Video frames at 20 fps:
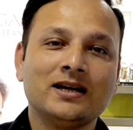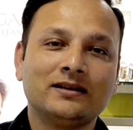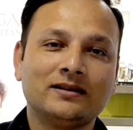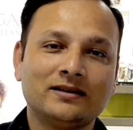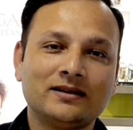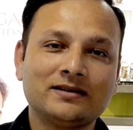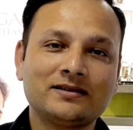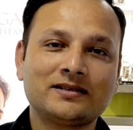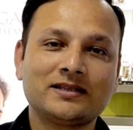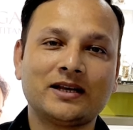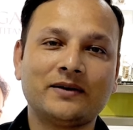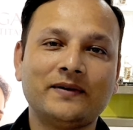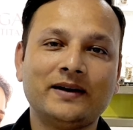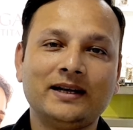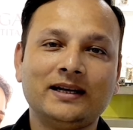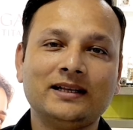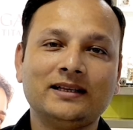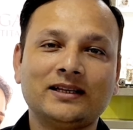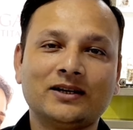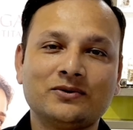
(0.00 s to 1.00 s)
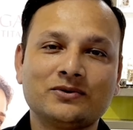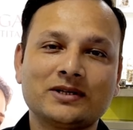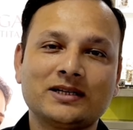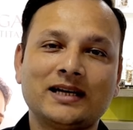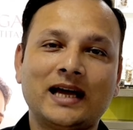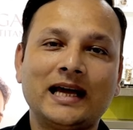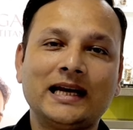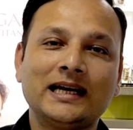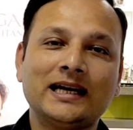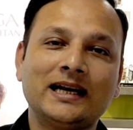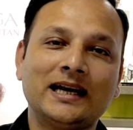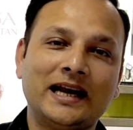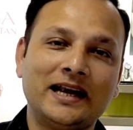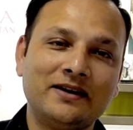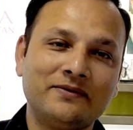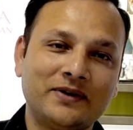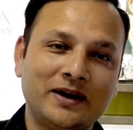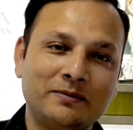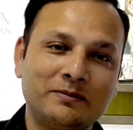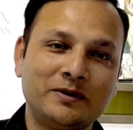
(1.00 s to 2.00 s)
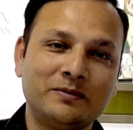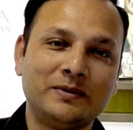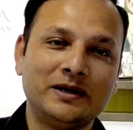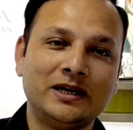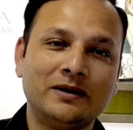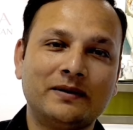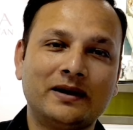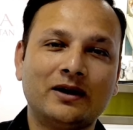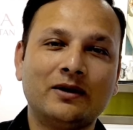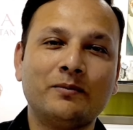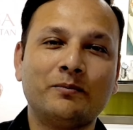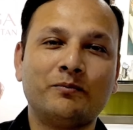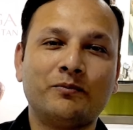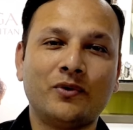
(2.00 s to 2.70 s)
है सेवेंटीन थाउजेंड नाइन हंड्रेड नाइन्टी फाइव में मिलने वाला